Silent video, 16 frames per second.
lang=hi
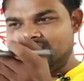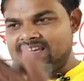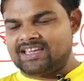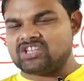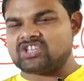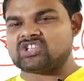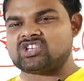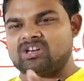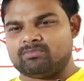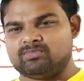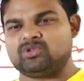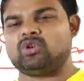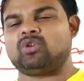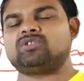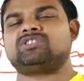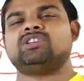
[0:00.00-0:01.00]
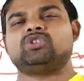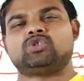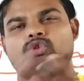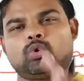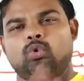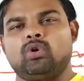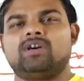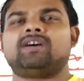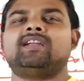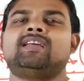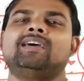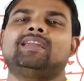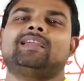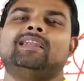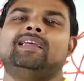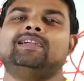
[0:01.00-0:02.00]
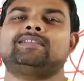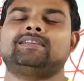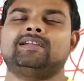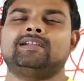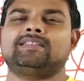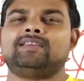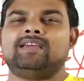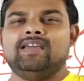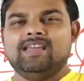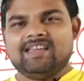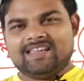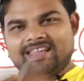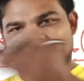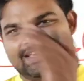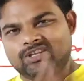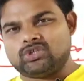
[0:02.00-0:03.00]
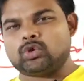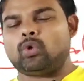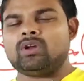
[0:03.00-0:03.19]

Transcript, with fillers: के शब्दों से जोड़ करके रिलेट करते हैं यानी कि